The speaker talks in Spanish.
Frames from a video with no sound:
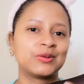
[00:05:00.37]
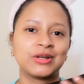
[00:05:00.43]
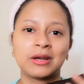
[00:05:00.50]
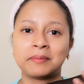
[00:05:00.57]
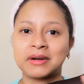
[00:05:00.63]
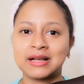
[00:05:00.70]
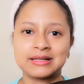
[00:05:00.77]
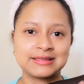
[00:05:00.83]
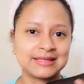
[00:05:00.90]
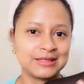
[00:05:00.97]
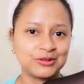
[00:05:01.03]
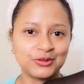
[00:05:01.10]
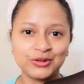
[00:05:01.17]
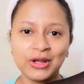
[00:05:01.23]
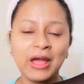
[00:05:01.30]
la gloria para el
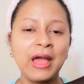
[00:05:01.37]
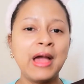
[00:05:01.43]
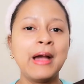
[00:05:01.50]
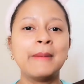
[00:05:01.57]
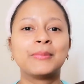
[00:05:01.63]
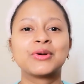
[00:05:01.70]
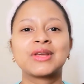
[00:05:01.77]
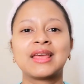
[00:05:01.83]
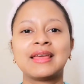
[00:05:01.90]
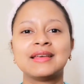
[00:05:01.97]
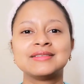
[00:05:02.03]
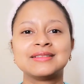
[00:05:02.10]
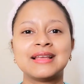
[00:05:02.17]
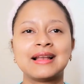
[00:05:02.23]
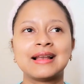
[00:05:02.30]
Señor,
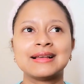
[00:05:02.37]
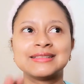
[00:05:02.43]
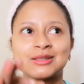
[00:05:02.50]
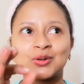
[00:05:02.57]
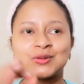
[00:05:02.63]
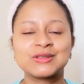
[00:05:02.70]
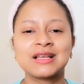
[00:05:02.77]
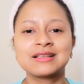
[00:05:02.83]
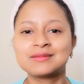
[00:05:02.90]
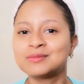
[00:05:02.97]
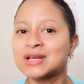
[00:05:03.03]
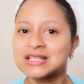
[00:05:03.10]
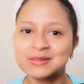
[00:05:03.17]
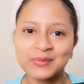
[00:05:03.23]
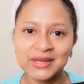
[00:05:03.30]
porque desde las cosas
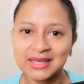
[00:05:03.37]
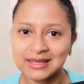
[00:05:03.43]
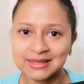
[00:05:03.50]
más